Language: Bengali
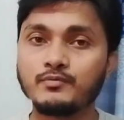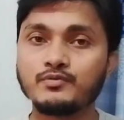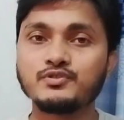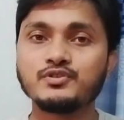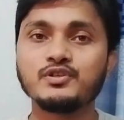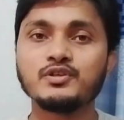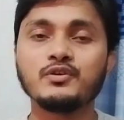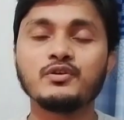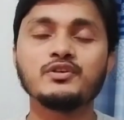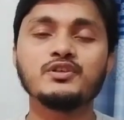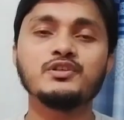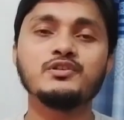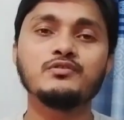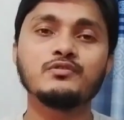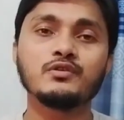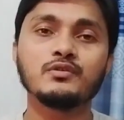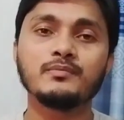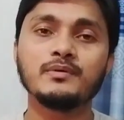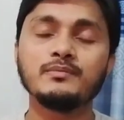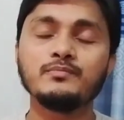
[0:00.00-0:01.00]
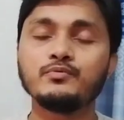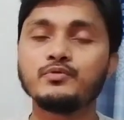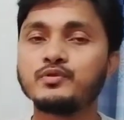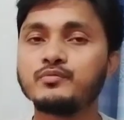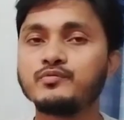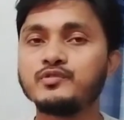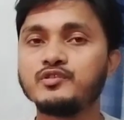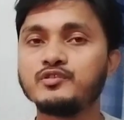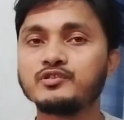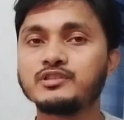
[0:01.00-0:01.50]
অবশ্যই কন্টিনিউ করবেন পুরো
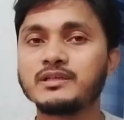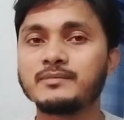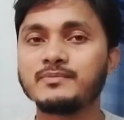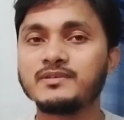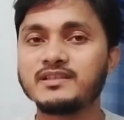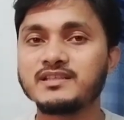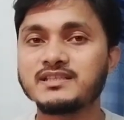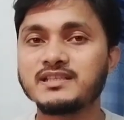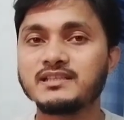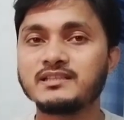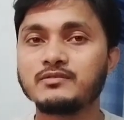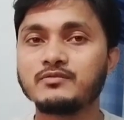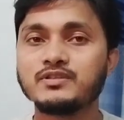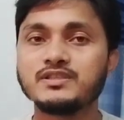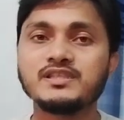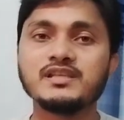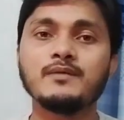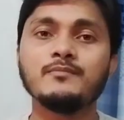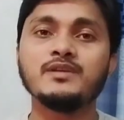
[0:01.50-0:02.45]
ভিডিওতে আপনাদের সাথে রয়েছি